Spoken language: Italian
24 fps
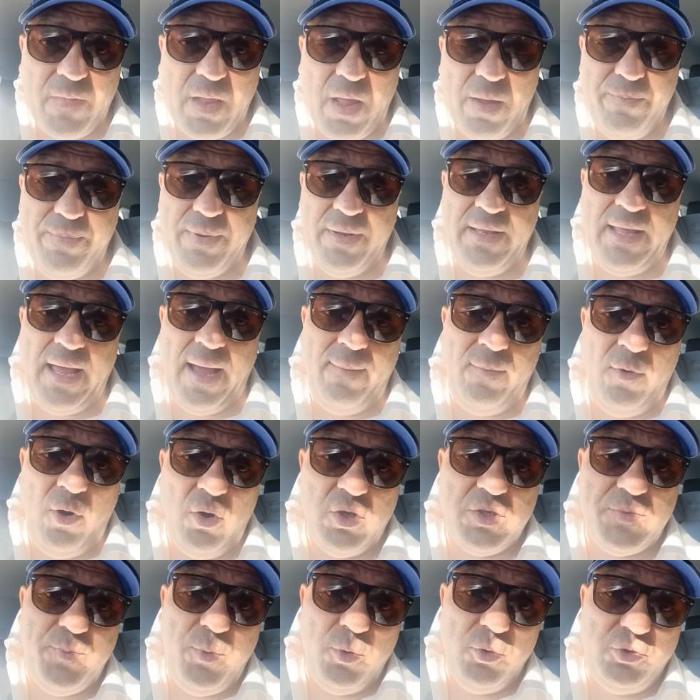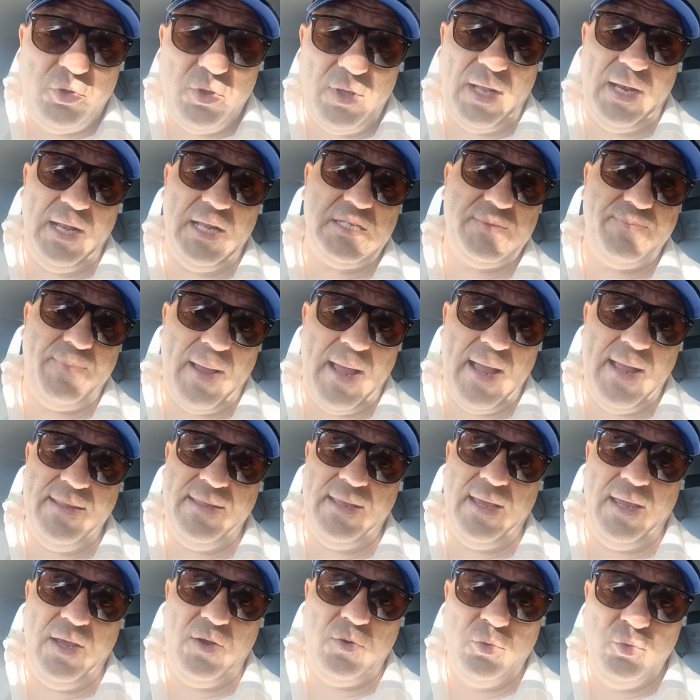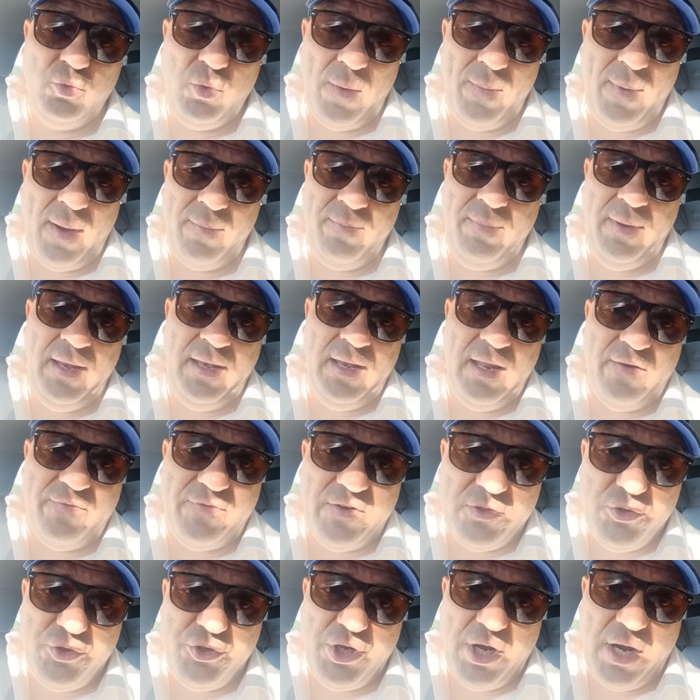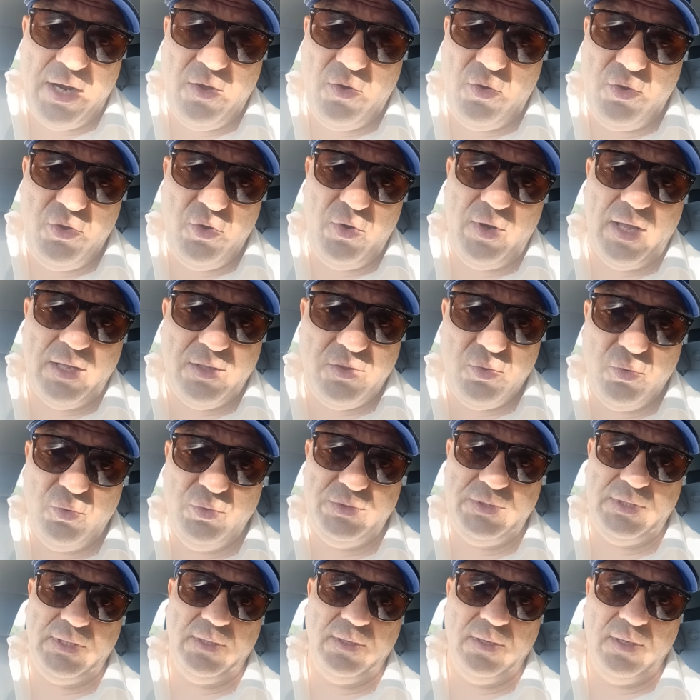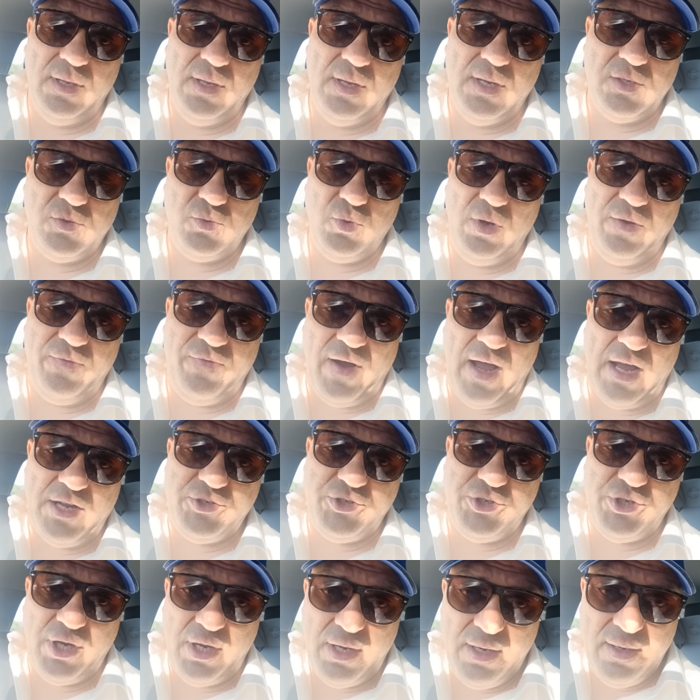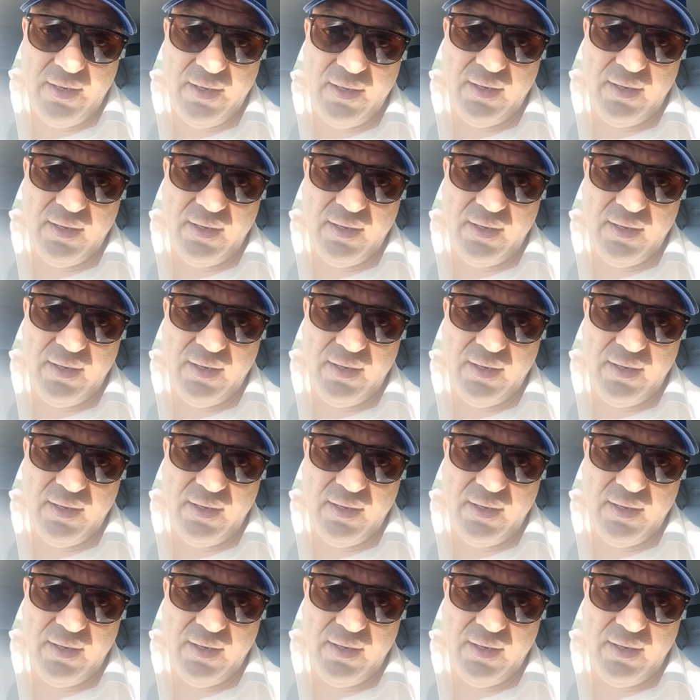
prendiamo spunto dalla Spagna che con due bambini ha fatto girare i coglioni a tutti, sulle fasce,